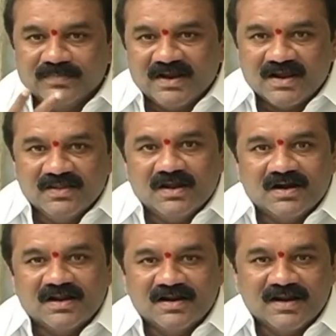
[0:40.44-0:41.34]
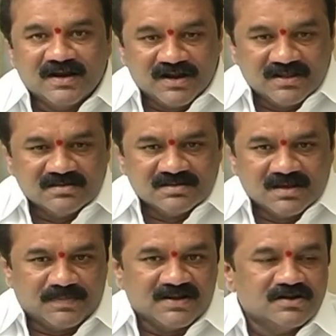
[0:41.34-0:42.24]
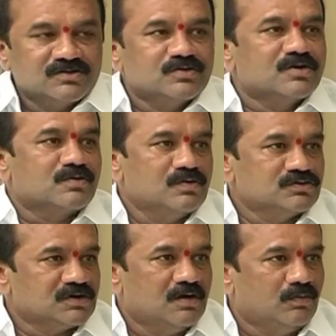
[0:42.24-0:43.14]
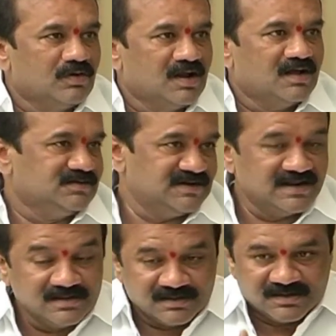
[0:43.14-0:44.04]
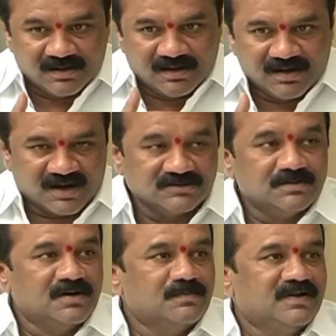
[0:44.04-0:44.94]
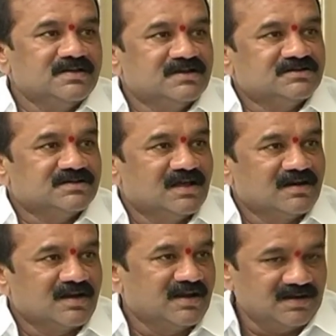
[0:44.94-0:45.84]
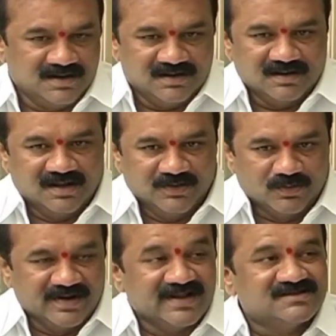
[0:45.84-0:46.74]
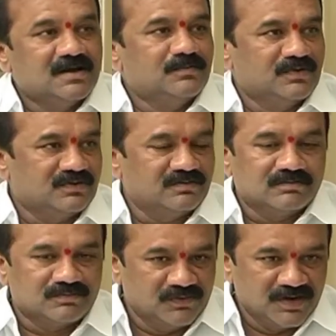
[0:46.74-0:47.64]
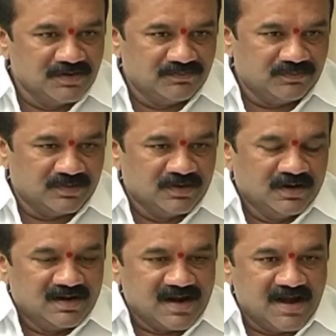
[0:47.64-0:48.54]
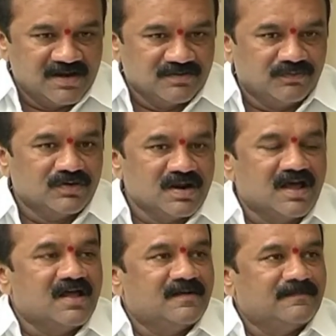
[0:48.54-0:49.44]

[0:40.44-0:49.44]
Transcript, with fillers: మీకేందంటే నేను ఎంత ప్రజలతో క్లోజ్గా ఉన్నా ఎంత కష్టపడి పనిచేసిన దానికి అదొక ఎగ్జాంపుల్ ట్వంటీ ఫోర్ నైంటీ ఫోర్లో